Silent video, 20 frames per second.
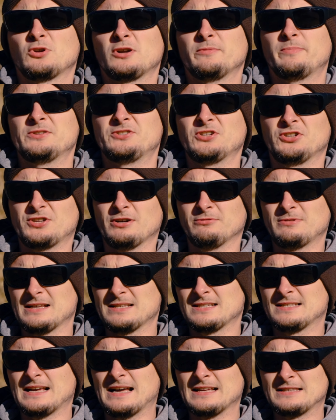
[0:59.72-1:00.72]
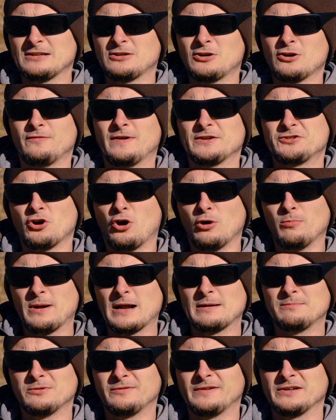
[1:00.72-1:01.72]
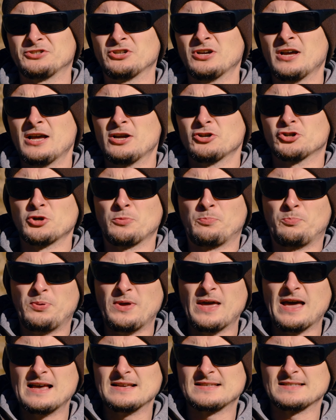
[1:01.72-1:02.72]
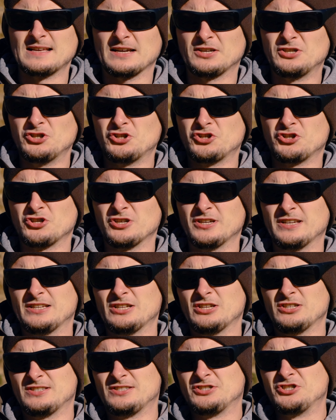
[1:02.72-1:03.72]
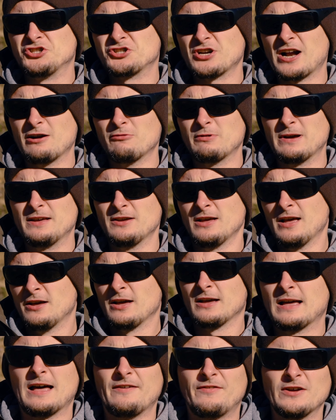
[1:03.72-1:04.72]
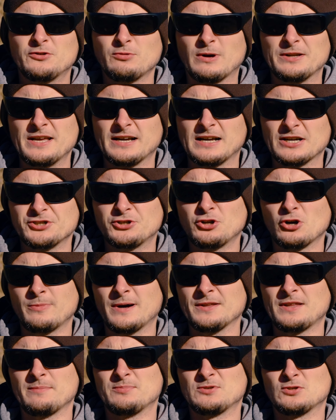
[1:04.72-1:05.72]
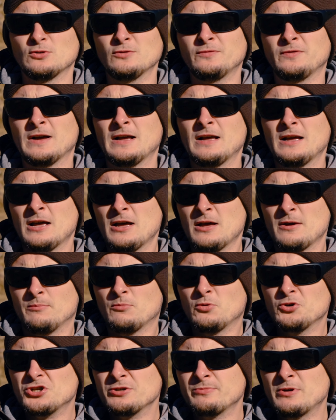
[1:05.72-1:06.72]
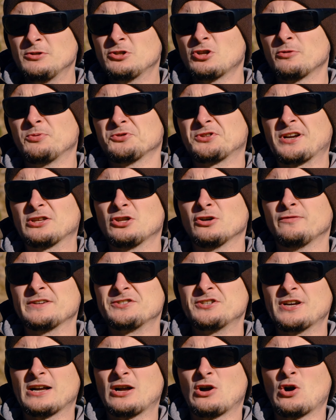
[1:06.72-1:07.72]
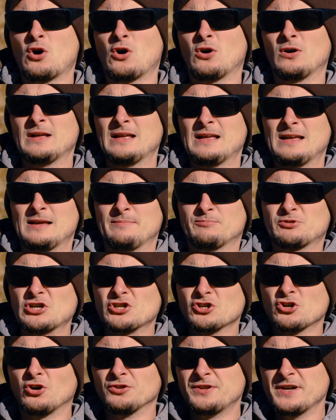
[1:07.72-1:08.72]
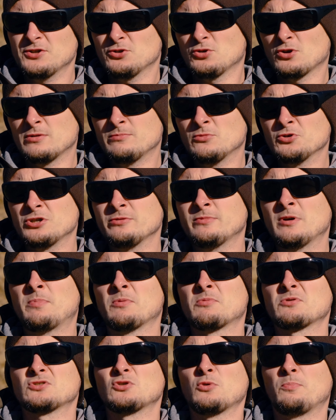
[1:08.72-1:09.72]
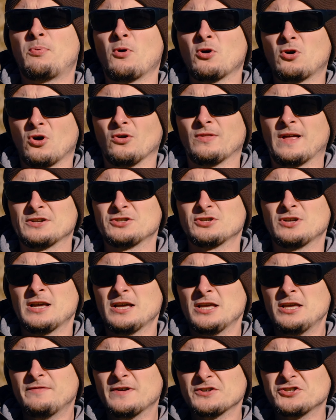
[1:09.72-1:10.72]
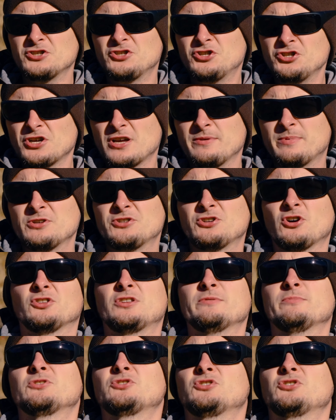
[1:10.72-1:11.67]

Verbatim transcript: który będzie chciał nas zaatakować, obrabować, czy pies jakiś e, zdziczały, ewentualnie jakaś gromada psów, musimy to potraktować jako przeszkodę, którą musimy po prostu pokonać. I właśnie dzisiaj będzie o tym